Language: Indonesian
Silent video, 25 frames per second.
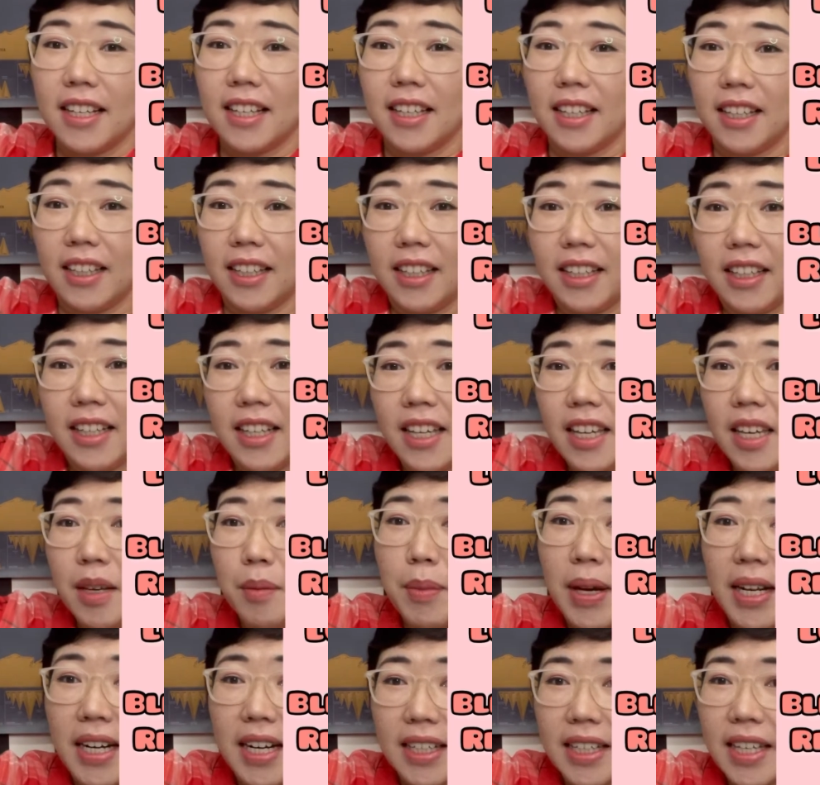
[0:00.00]
Ini
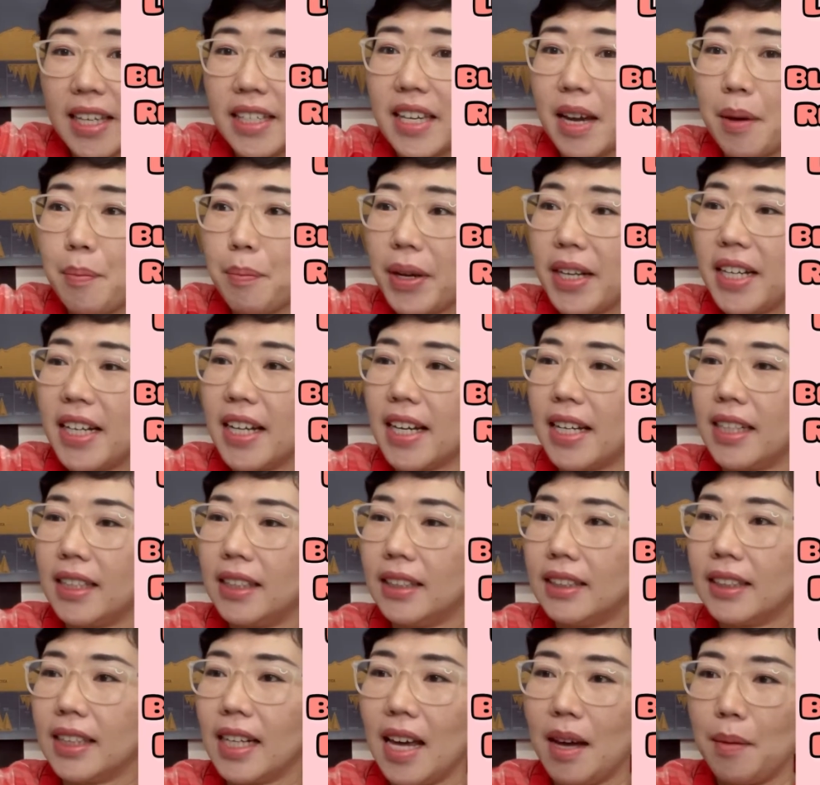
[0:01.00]
barangnya nyampe
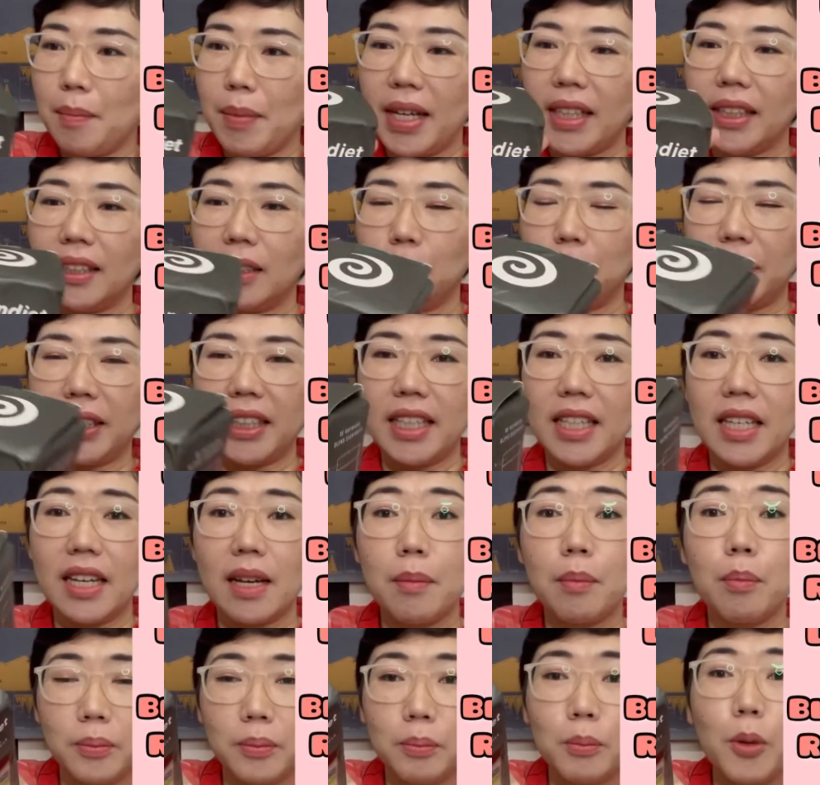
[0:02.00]
dengan selamat
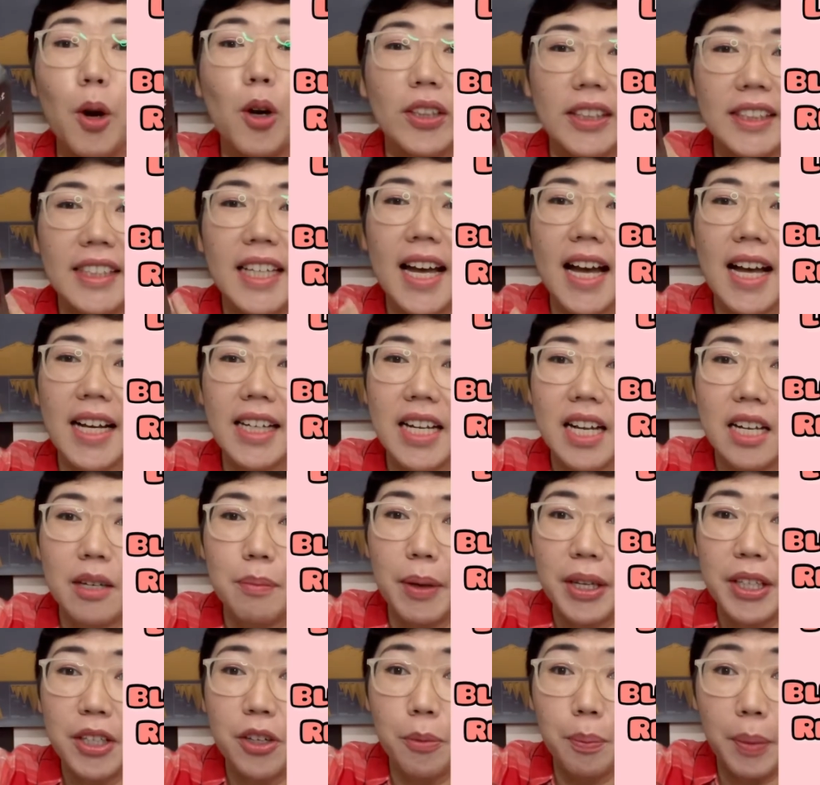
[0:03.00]
sepertinya. Boxnya
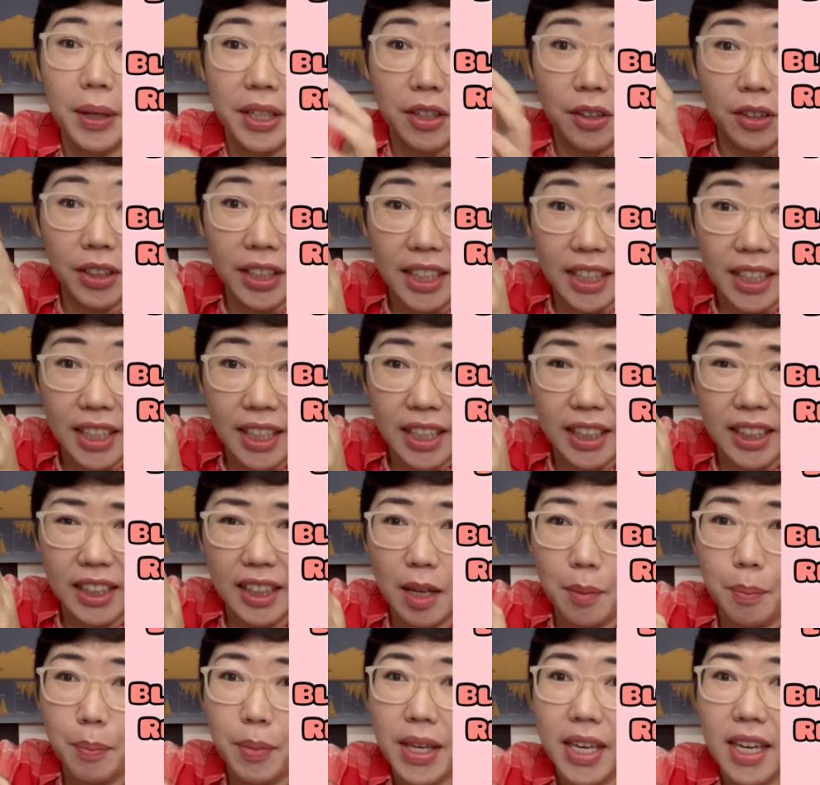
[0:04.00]
agak penyok-penyok dikit,
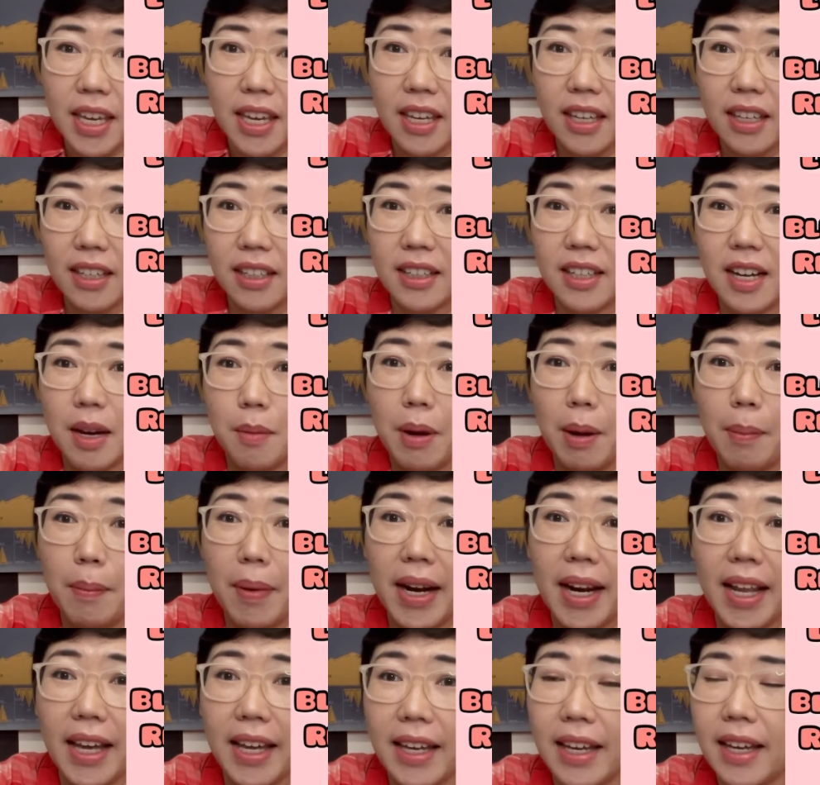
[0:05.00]
tapi nggak
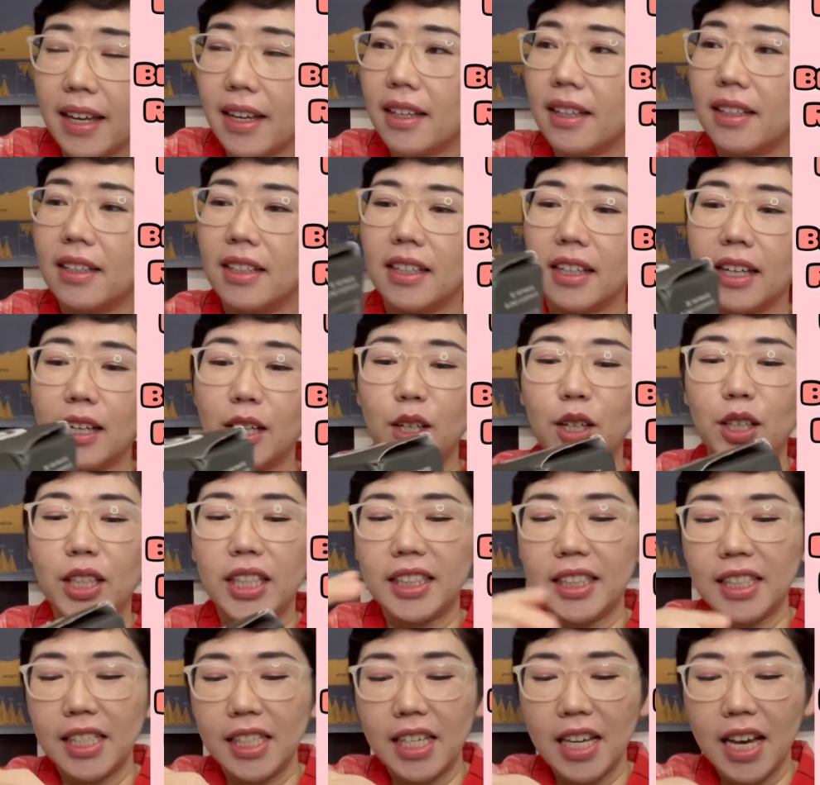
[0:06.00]
apa-apa lah ya. Kalau
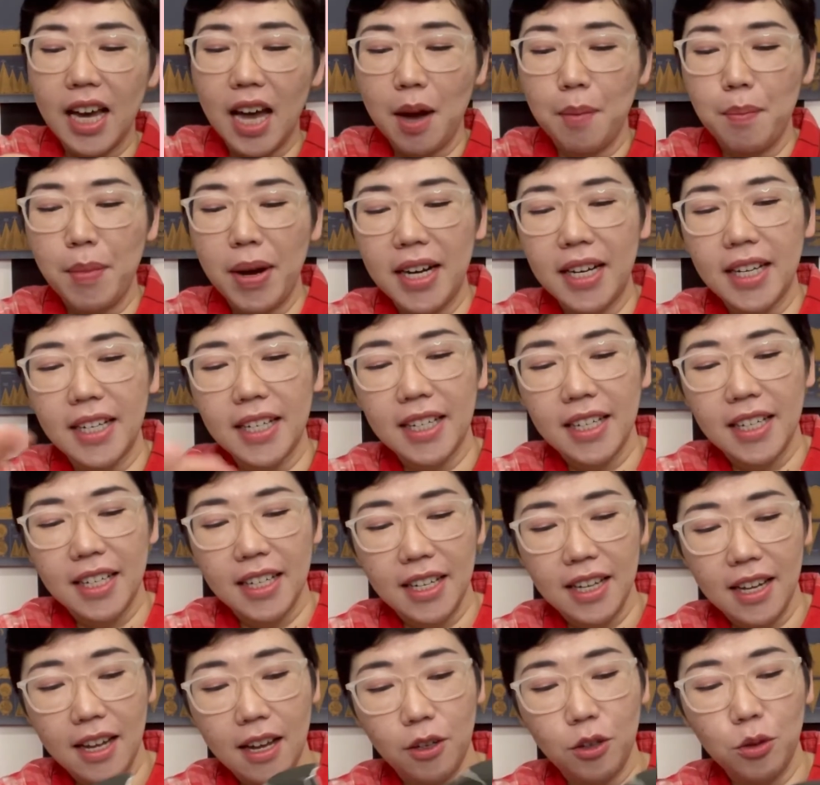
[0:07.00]
isinya aman,
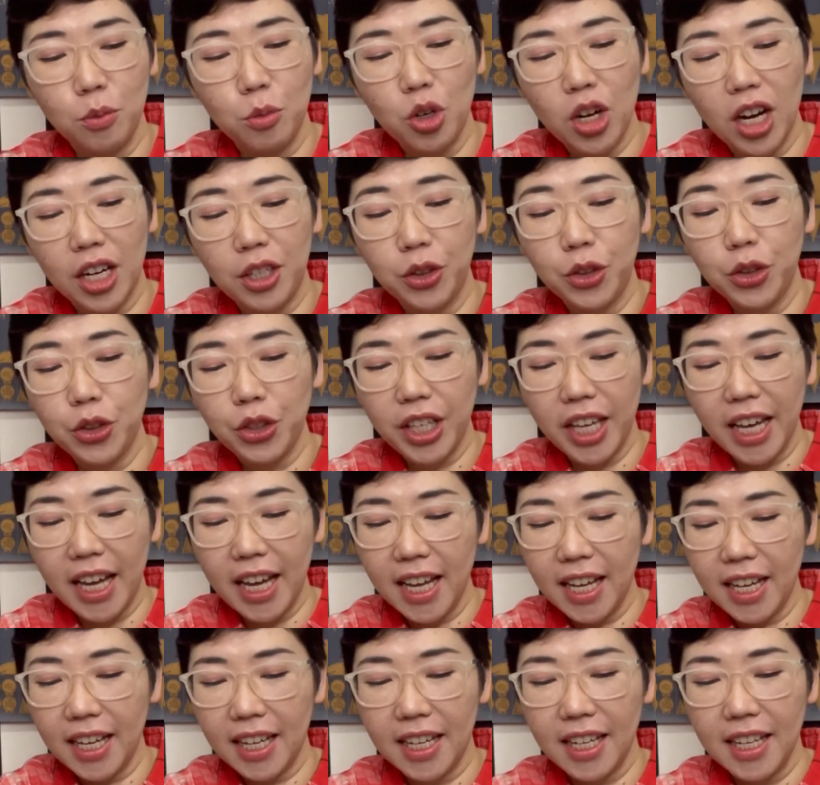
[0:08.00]
aku buka dulu
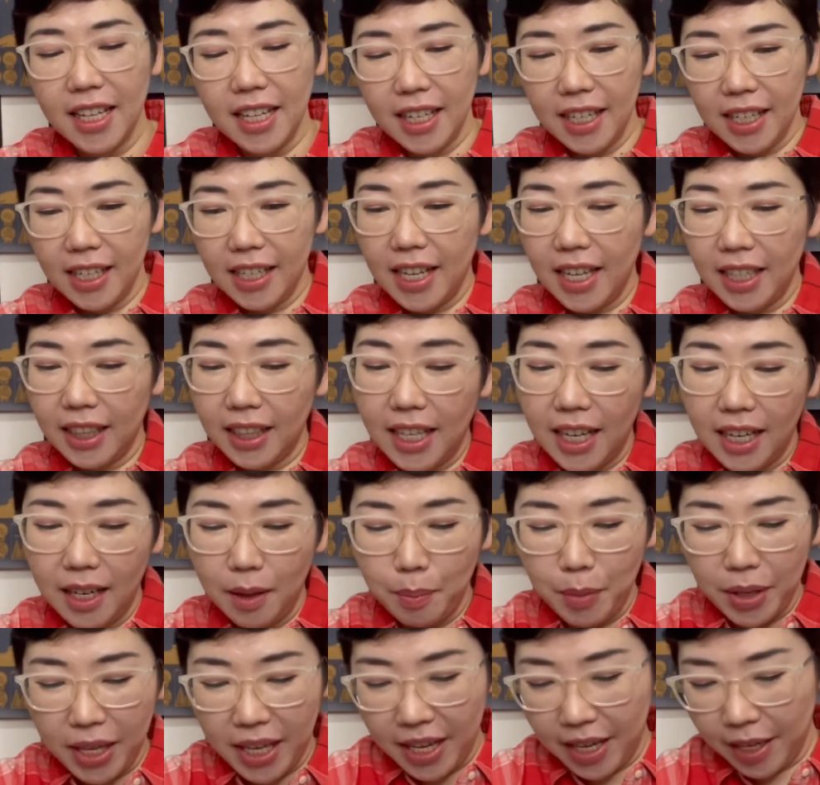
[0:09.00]
ya. Lihat
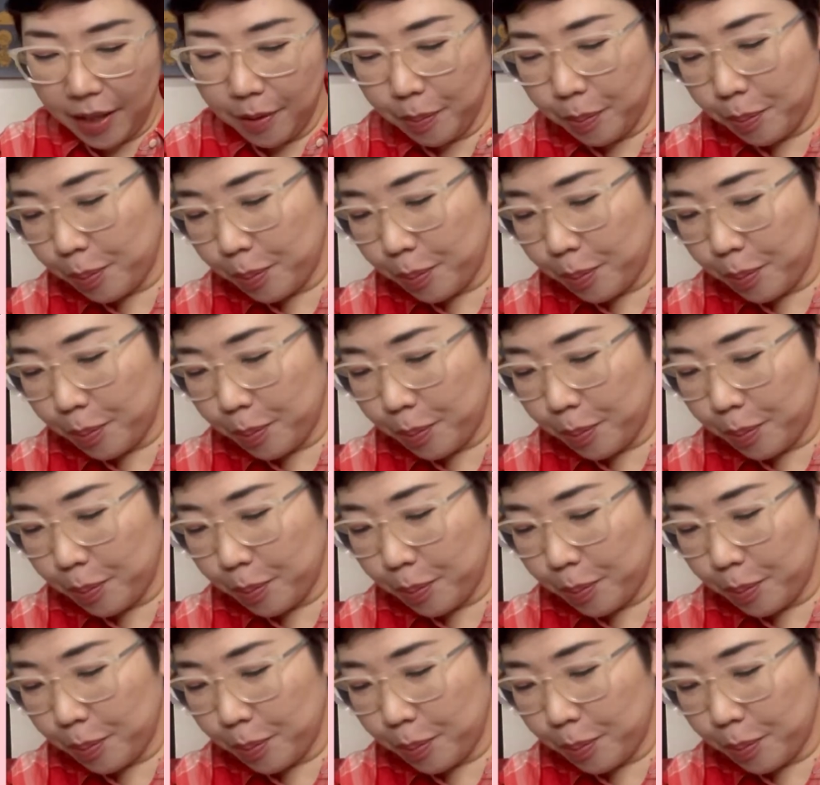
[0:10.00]
dalamnya.